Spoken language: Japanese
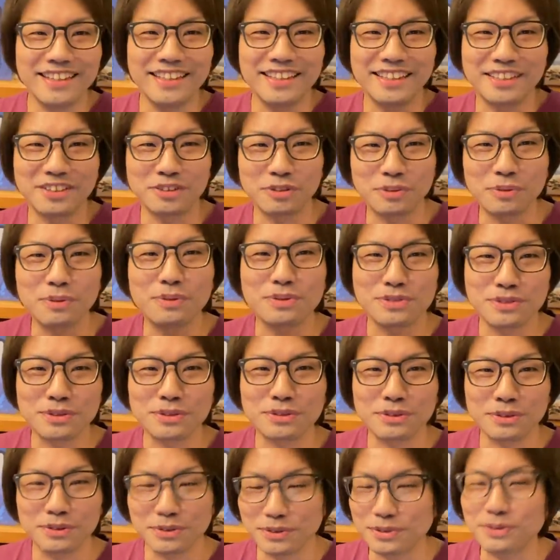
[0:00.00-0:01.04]
えー、と登場
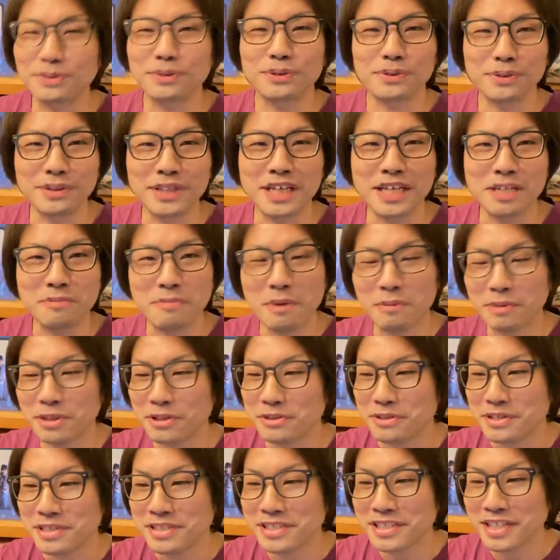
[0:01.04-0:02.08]
ということで、今まで
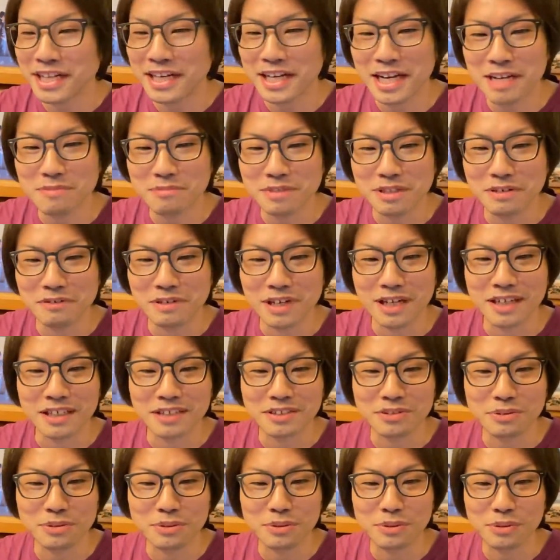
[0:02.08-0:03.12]
のインスタライブでは
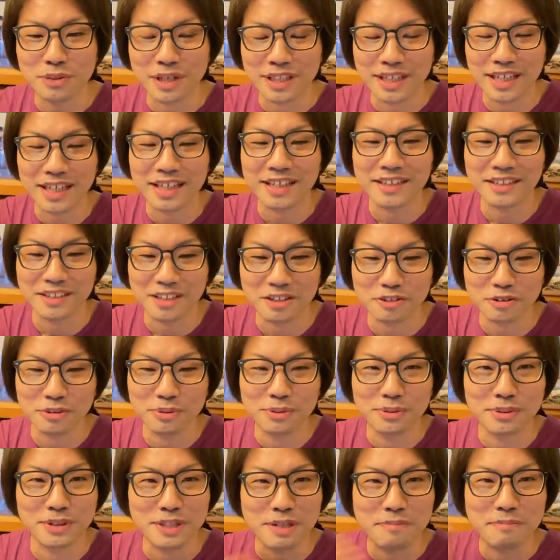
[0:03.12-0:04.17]
そういうことはなかったと。
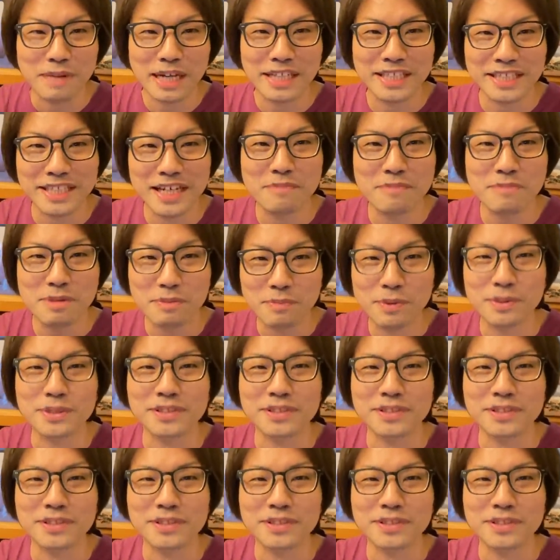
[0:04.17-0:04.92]
で巻き髪もで